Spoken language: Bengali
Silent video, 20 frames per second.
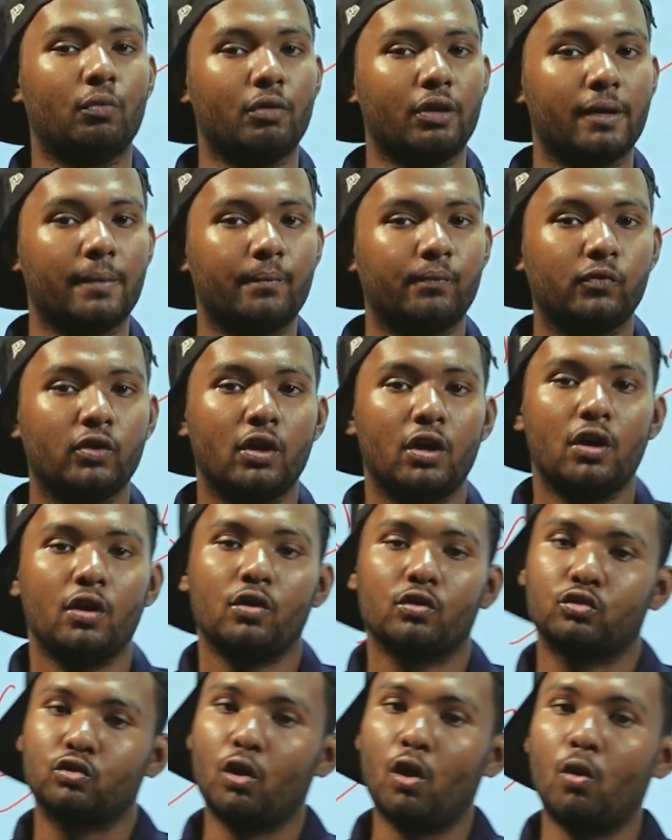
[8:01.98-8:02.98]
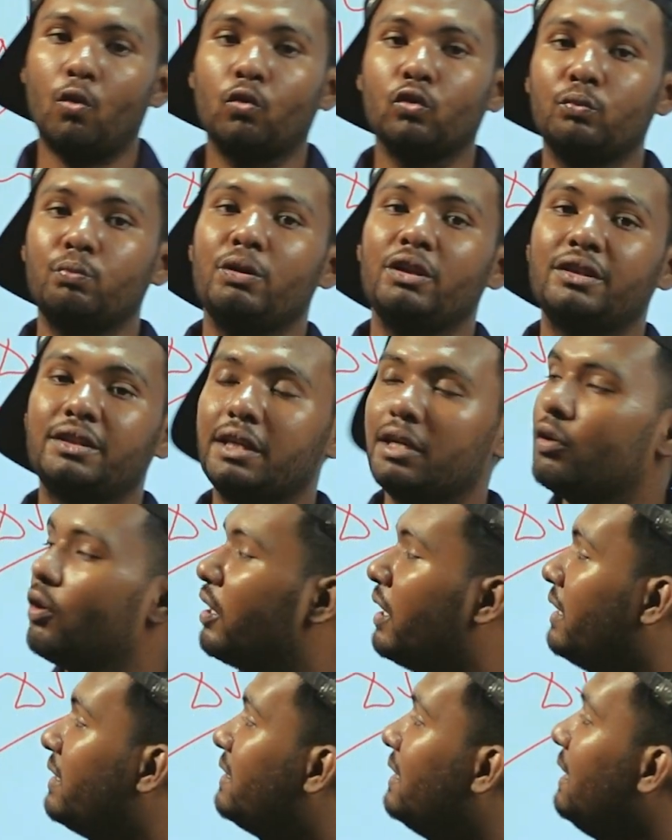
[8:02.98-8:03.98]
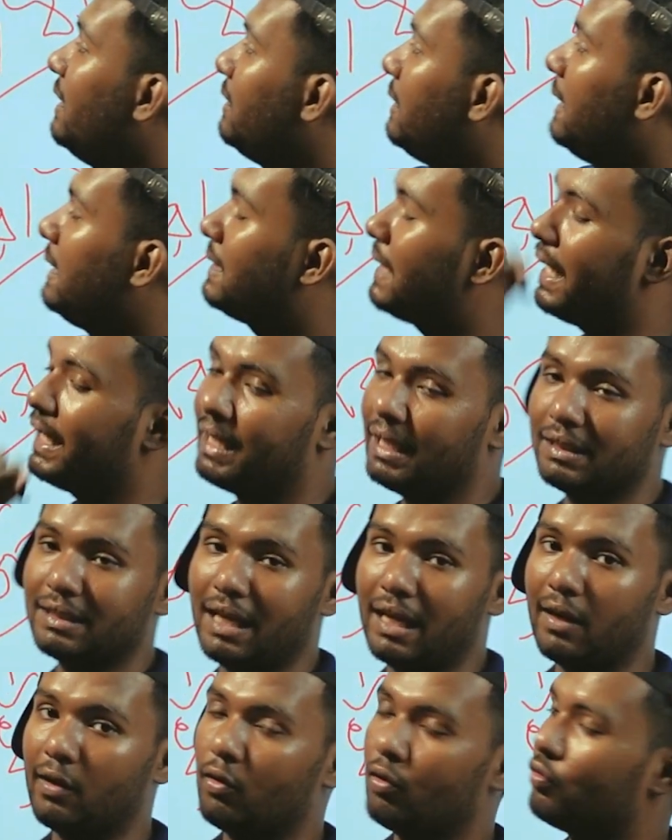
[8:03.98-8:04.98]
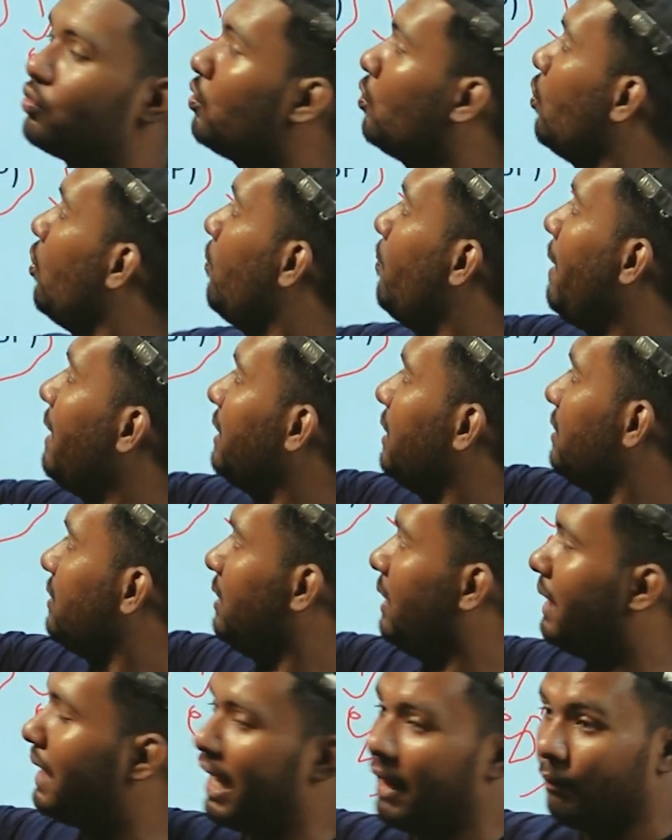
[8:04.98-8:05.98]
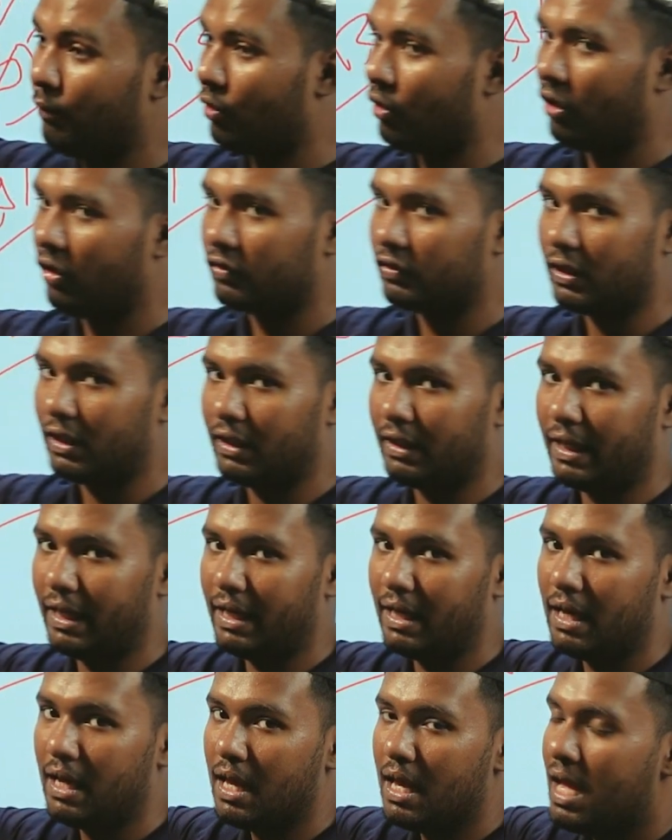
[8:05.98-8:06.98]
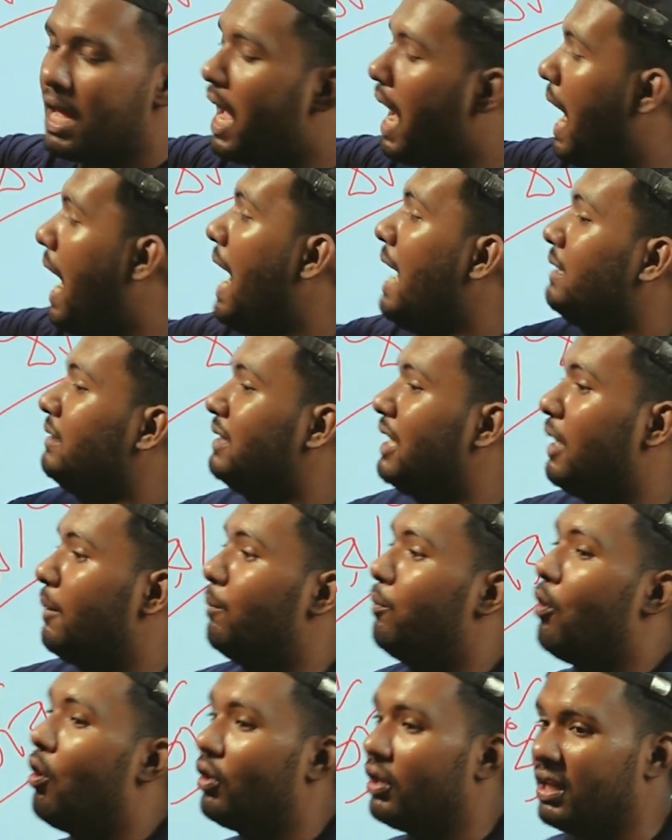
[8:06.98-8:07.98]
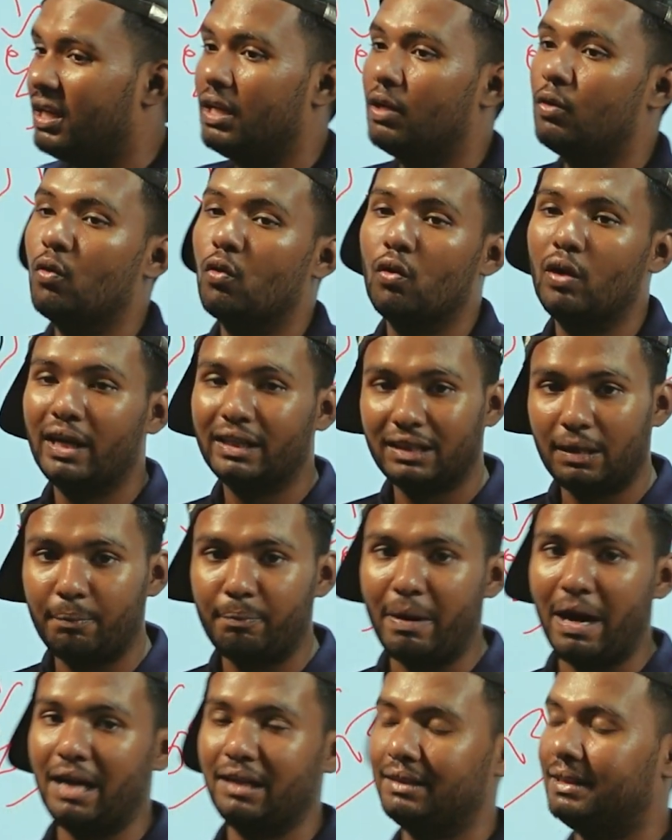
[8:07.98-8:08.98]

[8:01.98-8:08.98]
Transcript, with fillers: হবে সো উদ্ভিদ কি করে সি থ্রি সাইকেল চালানোর জন্য বাতাস থেকে কার্বন ডাইঅক্সাইড নেয় আর তার বডিরই কোনো একটা পার্ট